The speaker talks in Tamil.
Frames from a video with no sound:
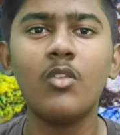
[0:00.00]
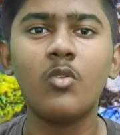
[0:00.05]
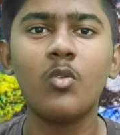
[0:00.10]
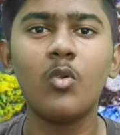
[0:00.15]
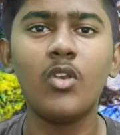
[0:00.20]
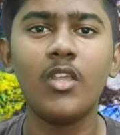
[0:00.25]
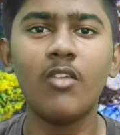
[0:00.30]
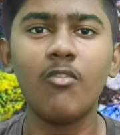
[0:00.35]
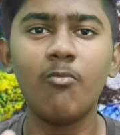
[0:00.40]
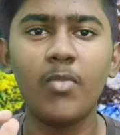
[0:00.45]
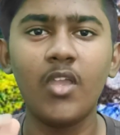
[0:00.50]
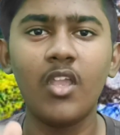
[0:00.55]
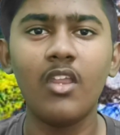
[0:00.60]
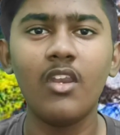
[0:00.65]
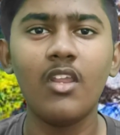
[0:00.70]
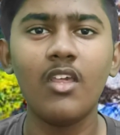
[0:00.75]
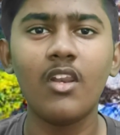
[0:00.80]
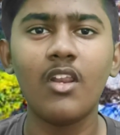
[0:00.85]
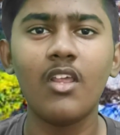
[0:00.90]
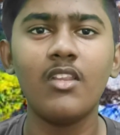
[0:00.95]
ஸோ நீங்கள்
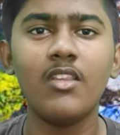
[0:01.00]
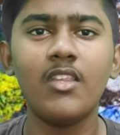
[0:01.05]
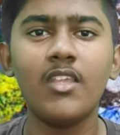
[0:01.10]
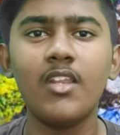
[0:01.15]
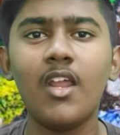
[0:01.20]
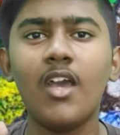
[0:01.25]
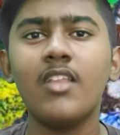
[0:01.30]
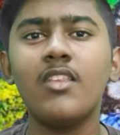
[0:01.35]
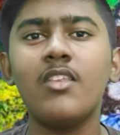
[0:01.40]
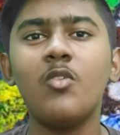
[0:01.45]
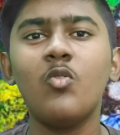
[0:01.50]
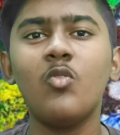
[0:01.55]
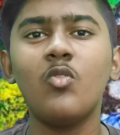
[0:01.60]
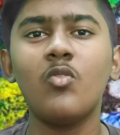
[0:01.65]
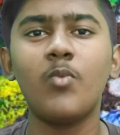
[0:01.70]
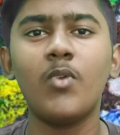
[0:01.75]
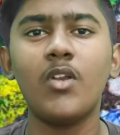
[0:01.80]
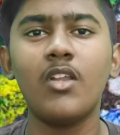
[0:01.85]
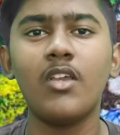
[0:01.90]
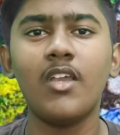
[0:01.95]
பிகினராக இருந்தீங்கன்னா அது
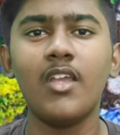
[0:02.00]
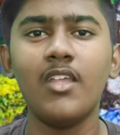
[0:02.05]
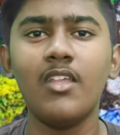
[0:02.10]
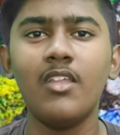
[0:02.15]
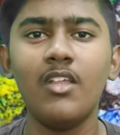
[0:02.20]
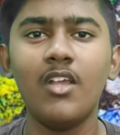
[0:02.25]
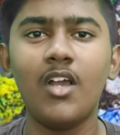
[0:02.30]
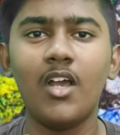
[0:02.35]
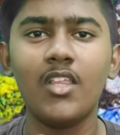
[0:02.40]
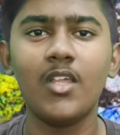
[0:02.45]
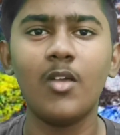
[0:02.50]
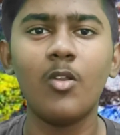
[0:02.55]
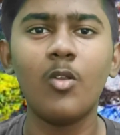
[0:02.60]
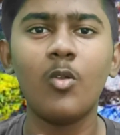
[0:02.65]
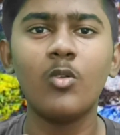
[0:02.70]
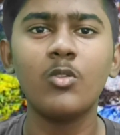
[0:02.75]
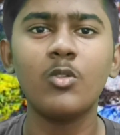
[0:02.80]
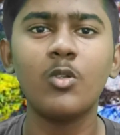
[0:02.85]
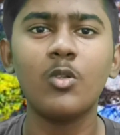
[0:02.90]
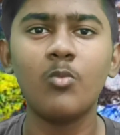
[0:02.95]
யூஸ் பண்ணுங்கள்
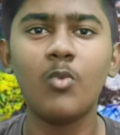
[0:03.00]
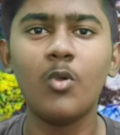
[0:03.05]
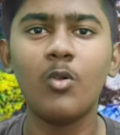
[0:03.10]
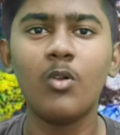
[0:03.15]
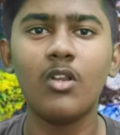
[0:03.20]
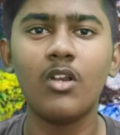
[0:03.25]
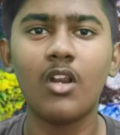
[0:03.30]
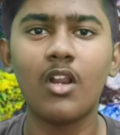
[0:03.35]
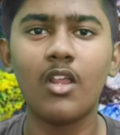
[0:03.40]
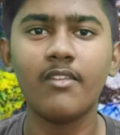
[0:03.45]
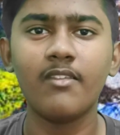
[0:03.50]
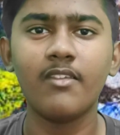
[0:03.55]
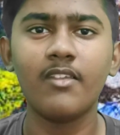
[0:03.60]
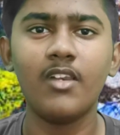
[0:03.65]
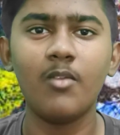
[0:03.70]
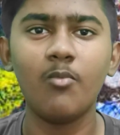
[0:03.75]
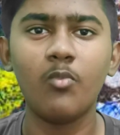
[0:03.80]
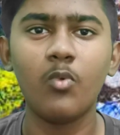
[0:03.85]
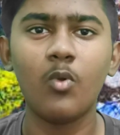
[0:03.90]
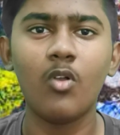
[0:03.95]
அதுக்கப்புறம் கொஞ்சம் கொஞ்சமாக உங்கள் ட்ராயிங்
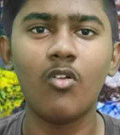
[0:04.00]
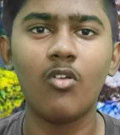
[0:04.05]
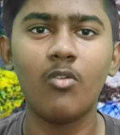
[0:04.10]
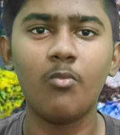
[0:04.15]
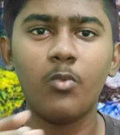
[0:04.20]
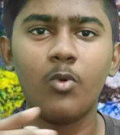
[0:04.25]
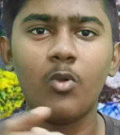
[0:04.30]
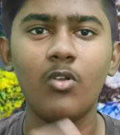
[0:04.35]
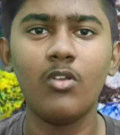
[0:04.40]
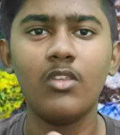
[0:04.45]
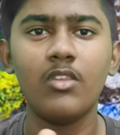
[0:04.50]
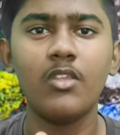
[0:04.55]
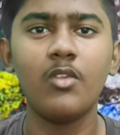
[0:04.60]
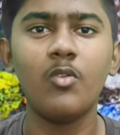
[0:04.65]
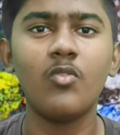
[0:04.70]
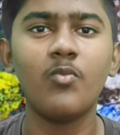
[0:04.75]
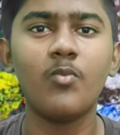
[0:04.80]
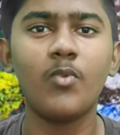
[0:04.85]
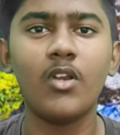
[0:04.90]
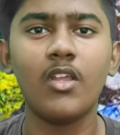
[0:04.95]
ஸ்கில் இம்ப்ரூவ் இம்ப்ரூவ் இது
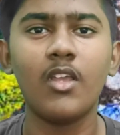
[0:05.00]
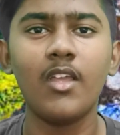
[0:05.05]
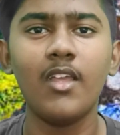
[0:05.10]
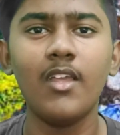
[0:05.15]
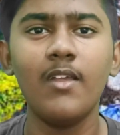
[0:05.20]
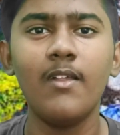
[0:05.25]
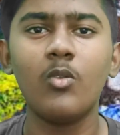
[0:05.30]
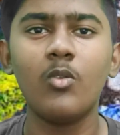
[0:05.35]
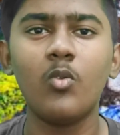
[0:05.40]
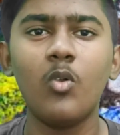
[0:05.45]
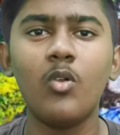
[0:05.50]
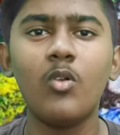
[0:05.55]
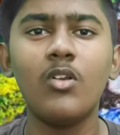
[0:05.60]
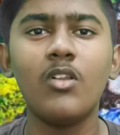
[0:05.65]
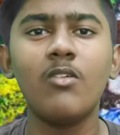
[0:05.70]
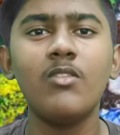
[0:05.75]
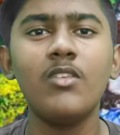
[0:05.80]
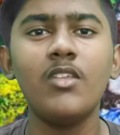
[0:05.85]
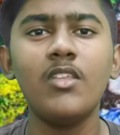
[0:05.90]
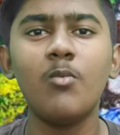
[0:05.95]
யூஸ் பண்ணுங்கள் ஸோ
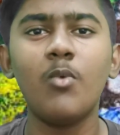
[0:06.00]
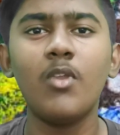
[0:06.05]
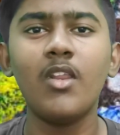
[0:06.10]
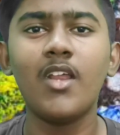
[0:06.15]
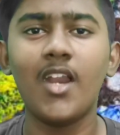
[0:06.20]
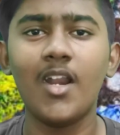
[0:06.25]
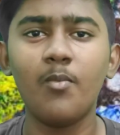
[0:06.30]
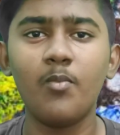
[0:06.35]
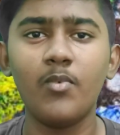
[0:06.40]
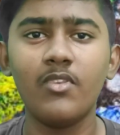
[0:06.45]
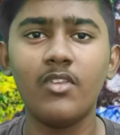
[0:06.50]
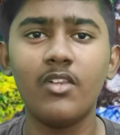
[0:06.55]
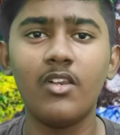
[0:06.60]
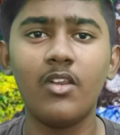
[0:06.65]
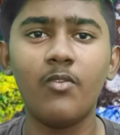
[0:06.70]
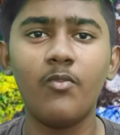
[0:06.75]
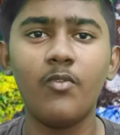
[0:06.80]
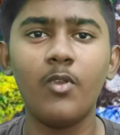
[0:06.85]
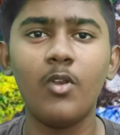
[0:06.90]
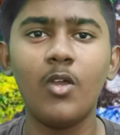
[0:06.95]
உங்களுக்கு வந்து இந்த மாதிரி கலர் பென்சில்
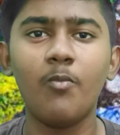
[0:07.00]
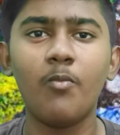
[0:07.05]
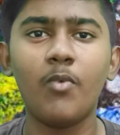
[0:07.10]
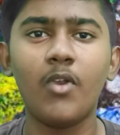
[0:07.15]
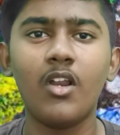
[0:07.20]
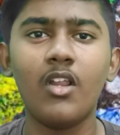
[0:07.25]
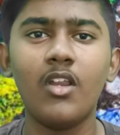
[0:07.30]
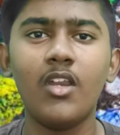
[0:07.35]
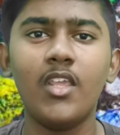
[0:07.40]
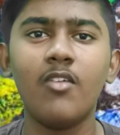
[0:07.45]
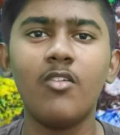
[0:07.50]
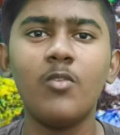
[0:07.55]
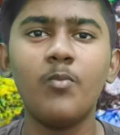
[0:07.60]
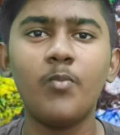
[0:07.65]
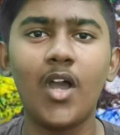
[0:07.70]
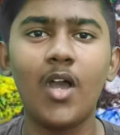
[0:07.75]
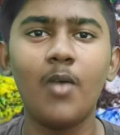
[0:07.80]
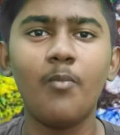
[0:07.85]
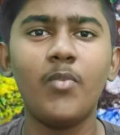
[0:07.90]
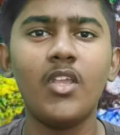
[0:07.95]
ரிவ்யூலாம் பண்ணால் நீங்கள்
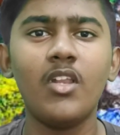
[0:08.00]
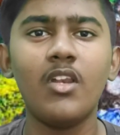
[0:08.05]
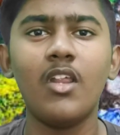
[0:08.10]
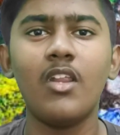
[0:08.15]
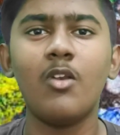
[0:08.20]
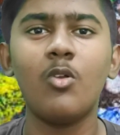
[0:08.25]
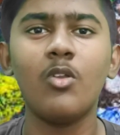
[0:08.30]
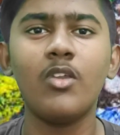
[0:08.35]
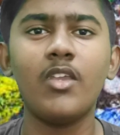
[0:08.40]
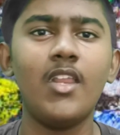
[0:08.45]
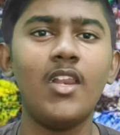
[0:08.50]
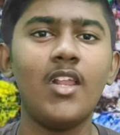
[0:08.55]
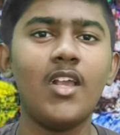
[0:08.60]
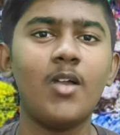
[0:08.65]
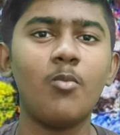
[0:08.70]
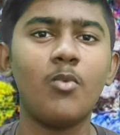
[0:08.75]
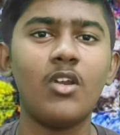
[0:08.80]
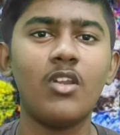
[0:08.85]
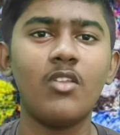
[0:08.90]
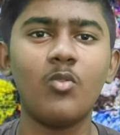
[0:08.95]
வந்து பார்ப்பீங்களா என்னன்னு கீழே
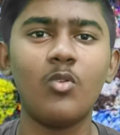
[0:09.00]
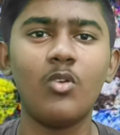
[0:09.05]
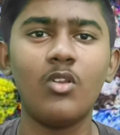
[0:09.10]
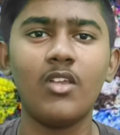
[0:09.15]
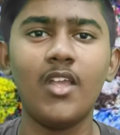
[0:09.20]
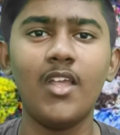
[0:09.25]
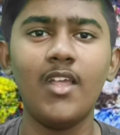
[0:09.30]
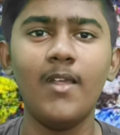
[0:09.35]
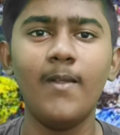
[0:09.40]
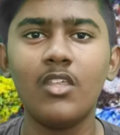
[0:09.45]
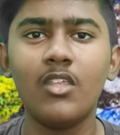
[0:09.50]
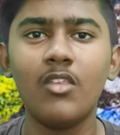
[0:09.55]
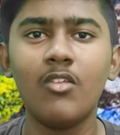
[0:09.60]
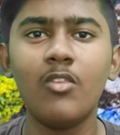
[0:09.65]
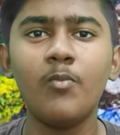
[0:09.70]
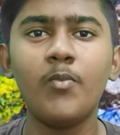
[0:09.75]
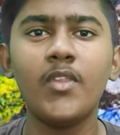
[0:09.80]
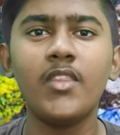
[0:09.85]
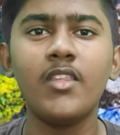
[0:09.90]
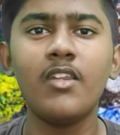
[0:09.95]
கமெண்ட்டில் சொல்லுங்கள் இது
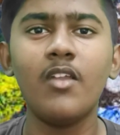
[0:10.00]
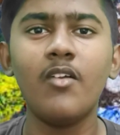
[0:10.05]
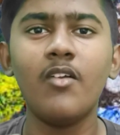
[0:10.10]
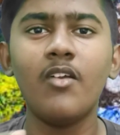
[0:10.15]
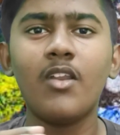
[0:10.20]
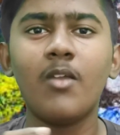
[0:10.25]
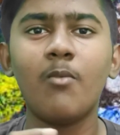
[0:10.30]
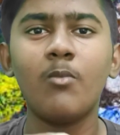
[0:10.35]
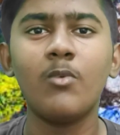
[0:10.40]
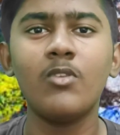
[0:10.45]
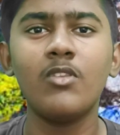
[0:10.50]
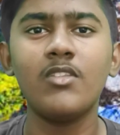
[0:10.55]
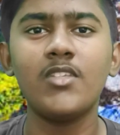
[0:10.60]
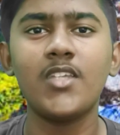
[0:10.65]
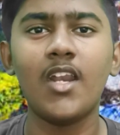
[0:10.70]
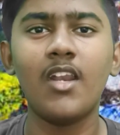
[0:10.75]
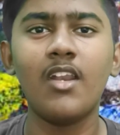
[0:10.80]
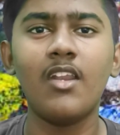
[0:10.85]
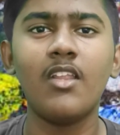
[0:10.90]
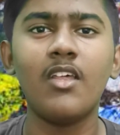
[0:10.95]
வந்து பார்த்தீங்கன்னா நம்ம வந்து
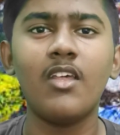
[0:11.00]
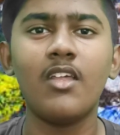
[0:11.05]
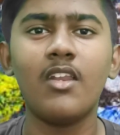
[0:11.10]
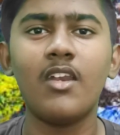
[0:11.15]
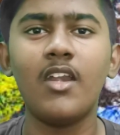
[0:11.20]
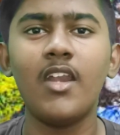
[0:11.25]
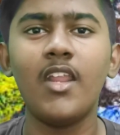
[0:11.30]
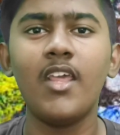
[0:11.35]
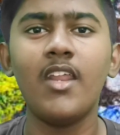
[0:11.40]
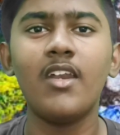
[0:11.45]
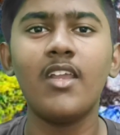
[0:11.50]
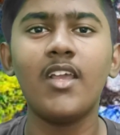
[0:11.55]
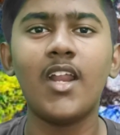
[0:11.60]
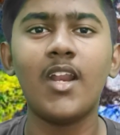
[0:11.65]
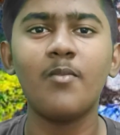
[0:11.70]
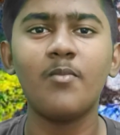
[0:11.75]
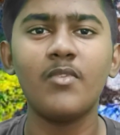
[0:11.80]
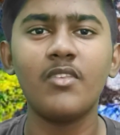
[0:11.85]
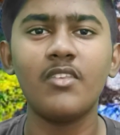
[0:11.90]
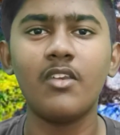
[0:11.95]
சேனலில் ரெண்டே ரெண்டு
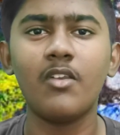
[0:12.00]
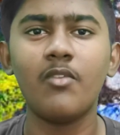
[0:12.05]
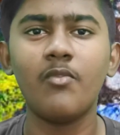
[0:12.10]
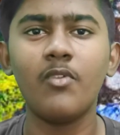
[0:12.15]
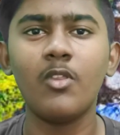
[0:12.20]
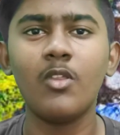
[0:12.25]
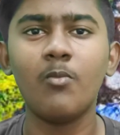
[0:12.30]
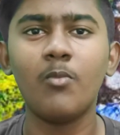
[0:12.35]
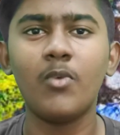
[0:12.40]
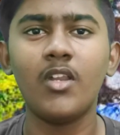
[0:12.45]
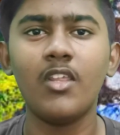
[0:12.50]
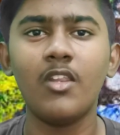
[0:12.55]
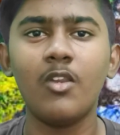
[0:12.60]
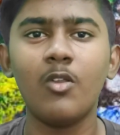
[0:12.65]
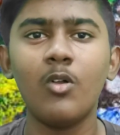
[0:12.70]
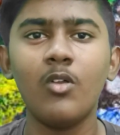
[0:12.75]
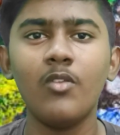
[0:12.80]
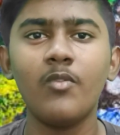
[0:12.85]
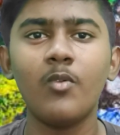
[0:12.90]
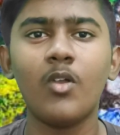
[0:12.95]
கலர் பென்சில் ரிவ்யூ தான்
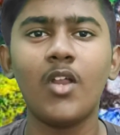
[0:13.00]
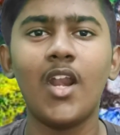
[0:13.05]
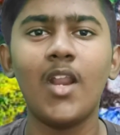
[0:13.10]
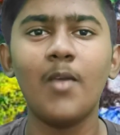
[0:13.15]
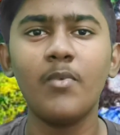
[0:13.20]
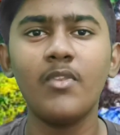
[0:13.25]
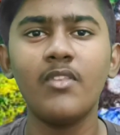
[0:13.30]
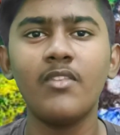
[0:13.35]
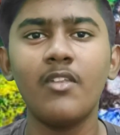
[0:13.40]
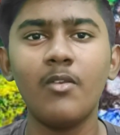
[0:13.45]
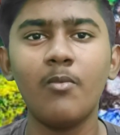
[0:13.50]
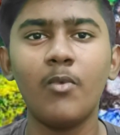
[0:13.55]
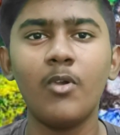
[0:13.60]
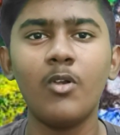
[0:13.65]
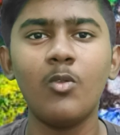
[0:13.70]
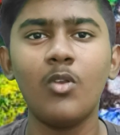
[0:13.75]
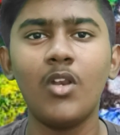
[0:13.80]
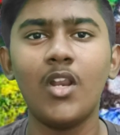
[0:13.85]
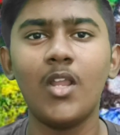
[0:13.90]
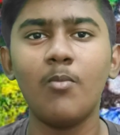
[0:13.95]
பண்ணியிருக்கோம் ஸோ கலர் பென்சில்
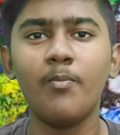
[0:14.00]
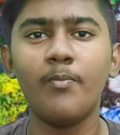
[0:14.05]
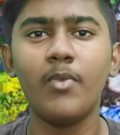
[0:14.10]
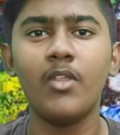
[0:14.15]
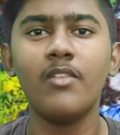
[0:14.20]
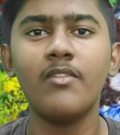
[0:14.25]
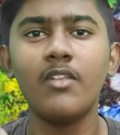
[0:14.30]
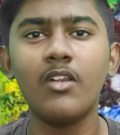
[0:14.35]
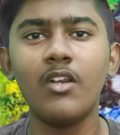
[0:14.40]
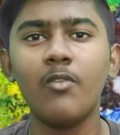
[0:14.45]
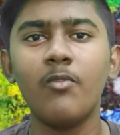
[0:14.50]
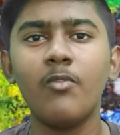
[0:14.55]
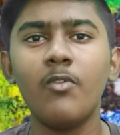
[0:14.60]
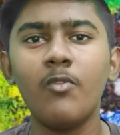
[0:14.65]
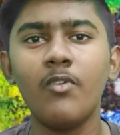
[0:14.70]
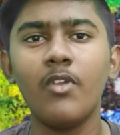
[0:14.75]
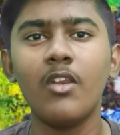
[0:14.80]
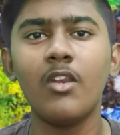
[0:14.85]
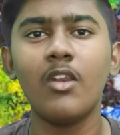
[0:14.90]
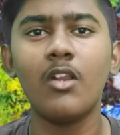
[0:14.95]
மட்டும் இல்லாமல் பென்சில்
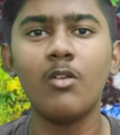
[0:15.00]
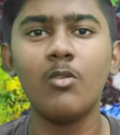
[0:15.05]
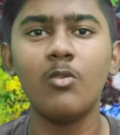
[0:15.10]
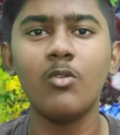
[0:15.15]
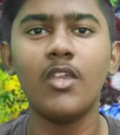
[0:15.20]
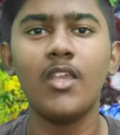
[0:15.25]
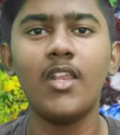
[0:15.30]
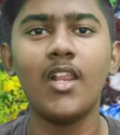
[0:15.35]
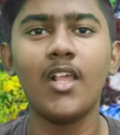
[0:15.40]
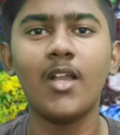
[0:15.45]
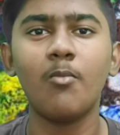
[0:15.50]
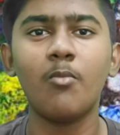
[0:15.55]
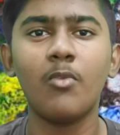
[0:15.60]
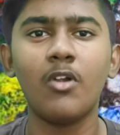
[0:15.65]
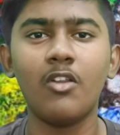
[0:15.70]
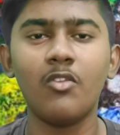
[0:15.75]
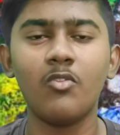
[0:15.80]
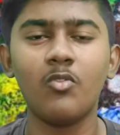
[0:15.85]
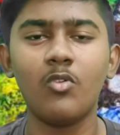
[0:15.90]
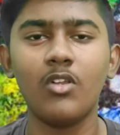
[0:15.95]
ரிவ்யூ வேணுனாலும் கீழே
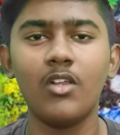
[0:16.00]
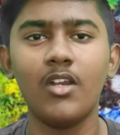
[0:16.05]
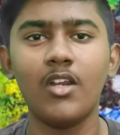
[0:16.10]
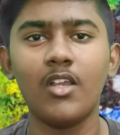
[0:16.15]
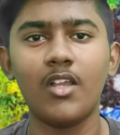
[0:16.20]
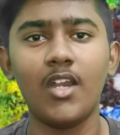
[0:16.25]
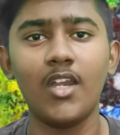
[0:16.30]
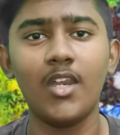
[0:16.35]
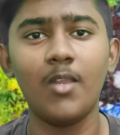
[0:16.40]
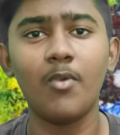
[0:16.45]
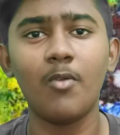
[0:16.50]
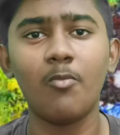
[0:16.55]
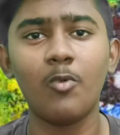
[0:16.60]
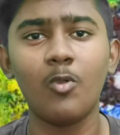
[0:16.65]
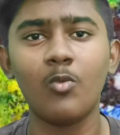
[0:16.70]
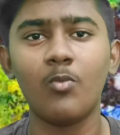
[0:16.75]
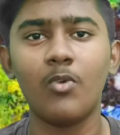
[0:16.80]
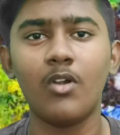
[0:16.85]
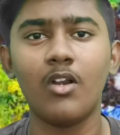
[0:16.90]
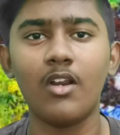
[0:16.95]
கமெண்ட்டில் சொல்லுங்கள் நான் கண்டிப்பாக
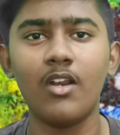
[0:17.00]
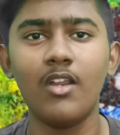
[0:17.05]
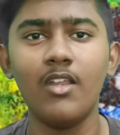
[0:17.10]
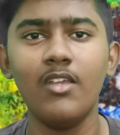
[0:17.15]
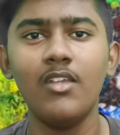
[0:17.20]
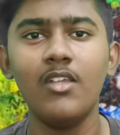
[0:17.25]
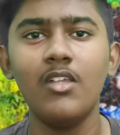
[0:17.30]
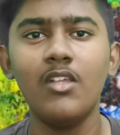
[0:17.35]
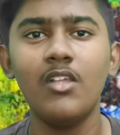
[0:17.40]
அப்லோட் பண்ணுறேன்